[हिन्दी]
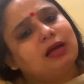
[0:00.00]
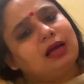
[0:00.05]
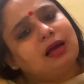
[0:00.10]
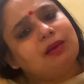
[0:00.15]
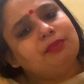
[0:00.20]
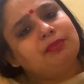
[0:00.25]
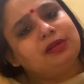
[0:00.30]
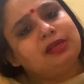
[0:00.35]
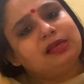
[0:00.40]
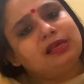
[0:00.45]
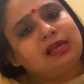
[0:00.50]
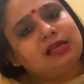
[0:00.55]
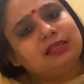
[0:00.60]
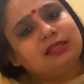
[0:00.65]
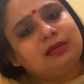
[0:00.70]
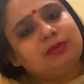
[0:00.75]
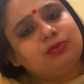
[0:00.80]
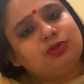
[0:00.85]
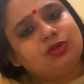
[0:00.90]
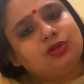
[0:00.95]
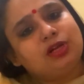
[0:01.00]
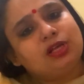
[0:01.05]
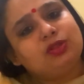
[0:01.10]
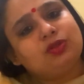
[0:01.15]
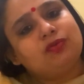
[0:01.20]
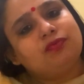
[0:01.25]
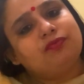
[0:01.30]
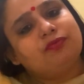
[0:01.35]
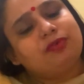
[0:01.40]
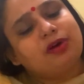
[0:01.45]
हम रेखी से जुड़े
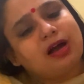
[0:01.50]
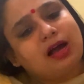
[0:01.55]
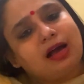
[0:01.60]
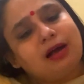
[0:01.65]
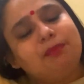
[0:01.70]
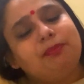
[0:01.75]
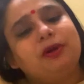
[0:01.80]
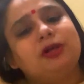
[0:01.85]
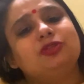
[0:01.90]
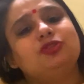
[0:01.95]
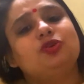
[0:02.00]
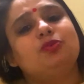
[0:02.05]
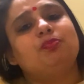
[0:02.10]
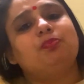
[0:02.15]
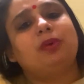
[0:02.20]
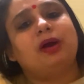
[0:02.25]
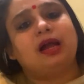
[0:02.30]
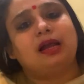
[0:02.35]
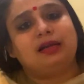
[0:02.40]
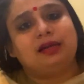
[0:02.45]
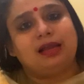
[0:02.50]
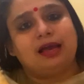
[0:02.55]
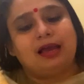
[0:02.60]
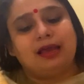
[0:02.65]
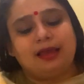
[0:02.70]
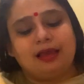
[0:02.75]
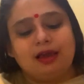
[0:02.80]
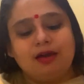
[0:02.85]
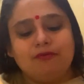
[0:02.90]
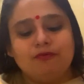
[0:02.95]
तो वहां पर जो पार्ट
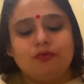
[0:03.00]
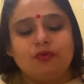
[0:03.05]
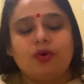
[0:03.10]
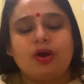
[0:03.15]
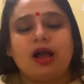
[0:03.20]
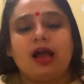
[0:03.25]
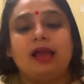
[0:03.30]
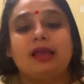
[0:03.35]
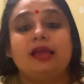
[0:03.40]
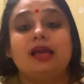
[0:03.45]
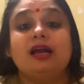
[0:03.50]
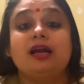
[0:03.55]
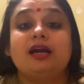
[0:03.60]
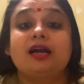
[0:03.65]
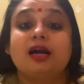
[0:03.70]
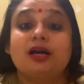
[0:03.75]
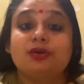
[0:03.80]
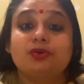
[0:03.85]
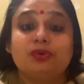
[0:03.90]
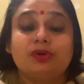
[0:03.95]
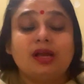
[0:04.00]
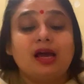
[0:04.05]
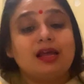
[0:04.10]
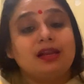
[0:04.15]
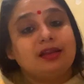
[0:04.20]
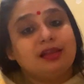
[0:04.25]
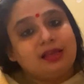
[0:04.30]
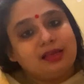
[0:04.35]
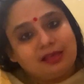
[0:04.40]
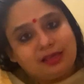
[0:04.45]
आया वो आया करुणा
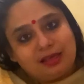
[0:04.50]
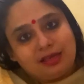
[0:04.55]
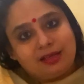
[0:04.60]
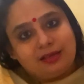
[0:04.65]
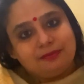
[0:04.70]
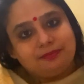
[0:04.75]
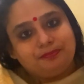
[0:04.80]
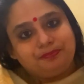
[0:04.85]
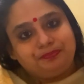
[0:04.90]
रेखी